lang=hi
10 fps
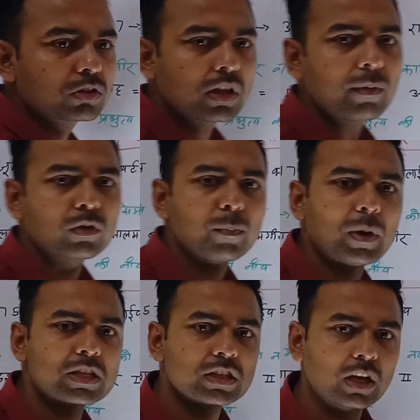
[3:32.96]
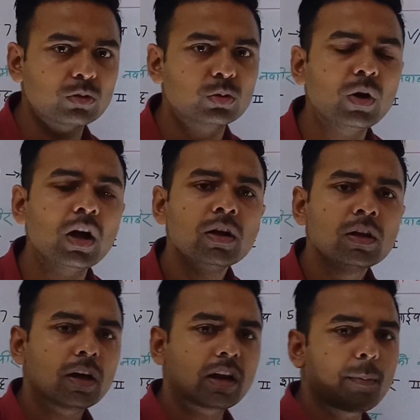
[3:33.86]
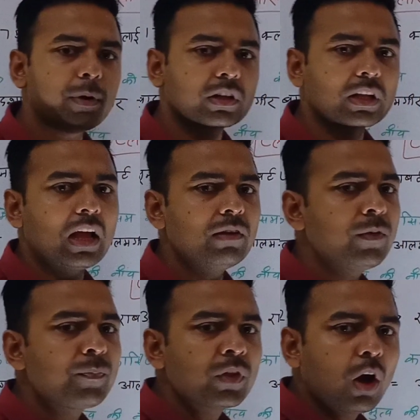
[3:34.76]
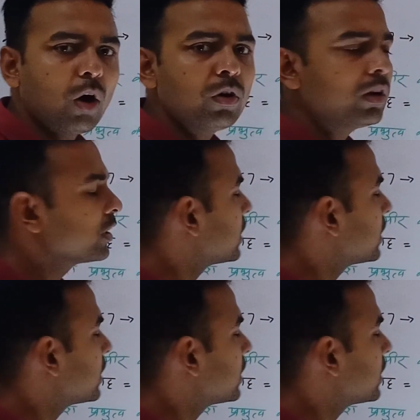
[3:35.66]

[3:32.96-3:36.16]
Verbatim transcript: सत्तावन को प्लासी का युद्ध हुआ रॉबर्ट क्लाइव और